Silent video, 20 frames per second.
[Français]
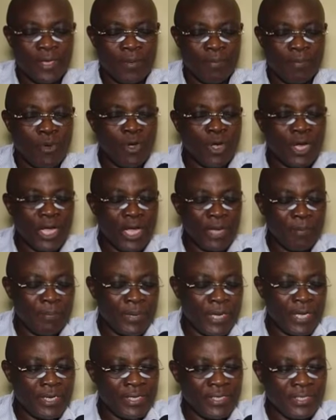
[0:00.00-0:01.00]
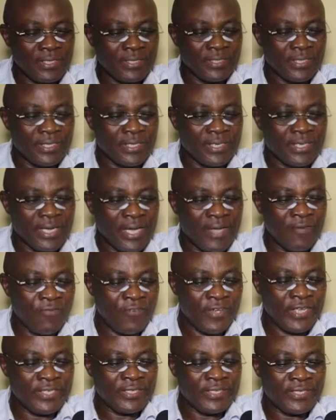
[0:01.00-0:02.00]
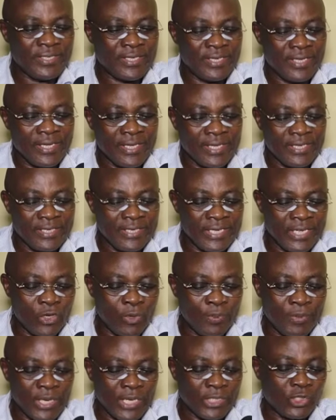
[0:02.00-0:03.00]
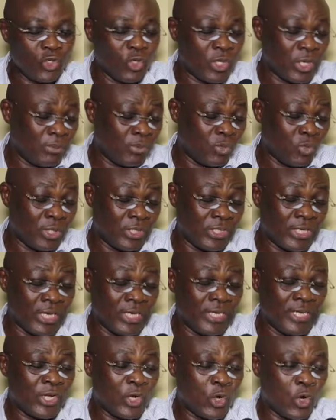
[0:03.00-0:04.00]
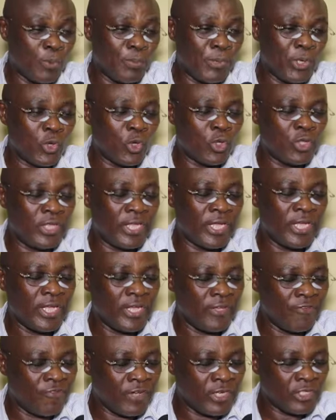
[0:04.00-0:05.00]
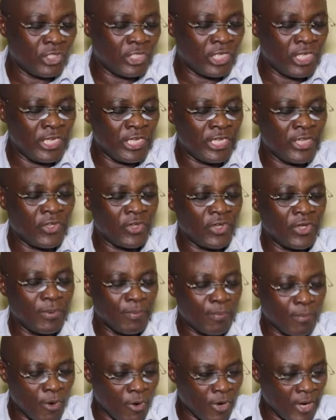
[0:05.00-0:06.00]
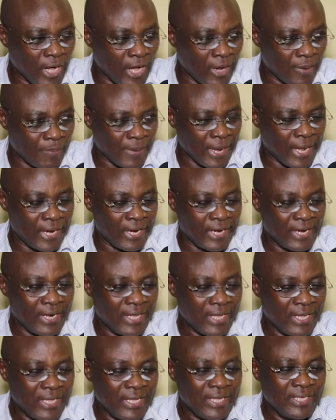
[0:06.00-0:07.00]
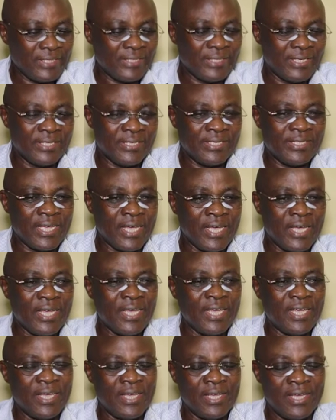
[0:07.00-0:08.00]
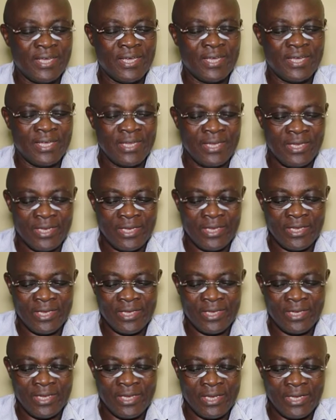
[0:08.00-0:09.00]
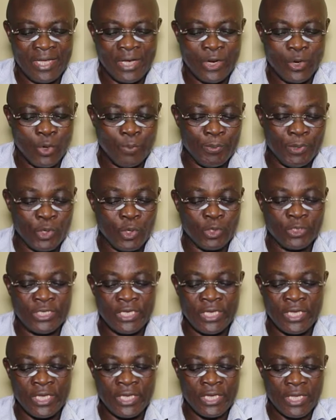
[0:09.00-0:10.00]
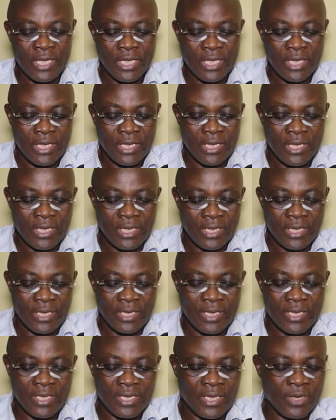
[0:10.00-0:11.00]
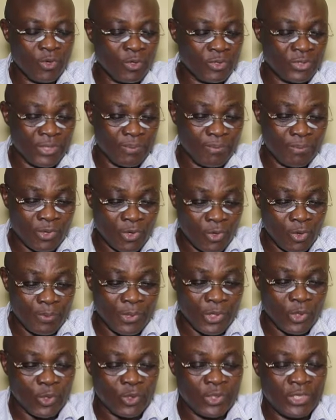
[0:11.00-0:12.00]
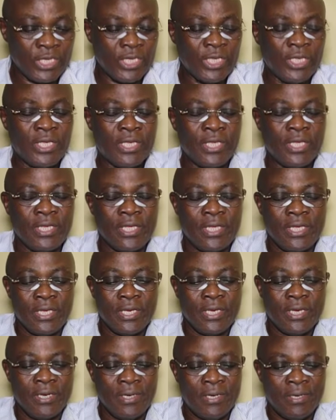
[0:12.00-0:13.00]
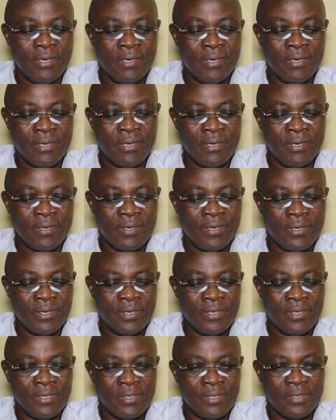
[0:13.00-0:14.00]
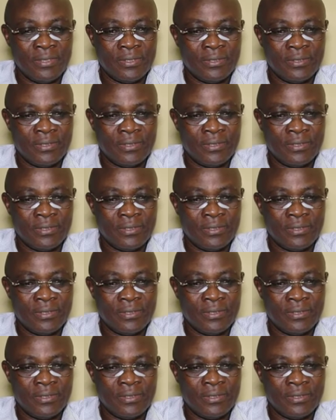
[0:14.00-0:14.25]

mont carmel en fait dénomination na biso communauté évangélique mont carmel c'est ça euh, les, la communauté euh, qui est notre communauté. Euh,